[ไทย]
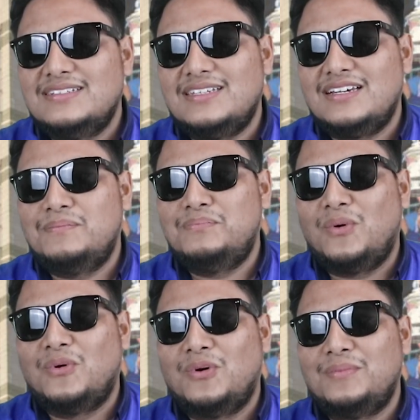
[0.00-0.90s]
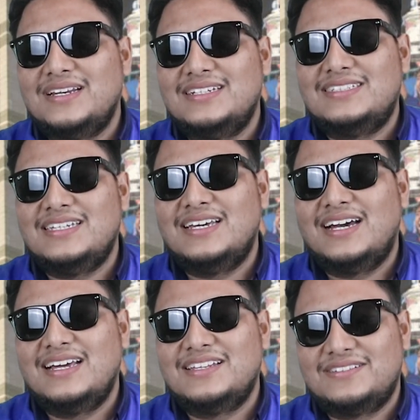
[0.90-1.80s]
สิงคโปร์มาเลเซีย
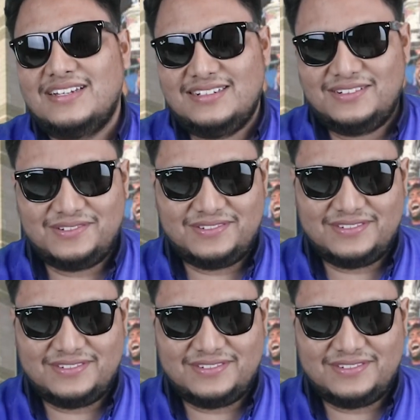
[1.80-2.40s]
อะไรตอนนั้นโห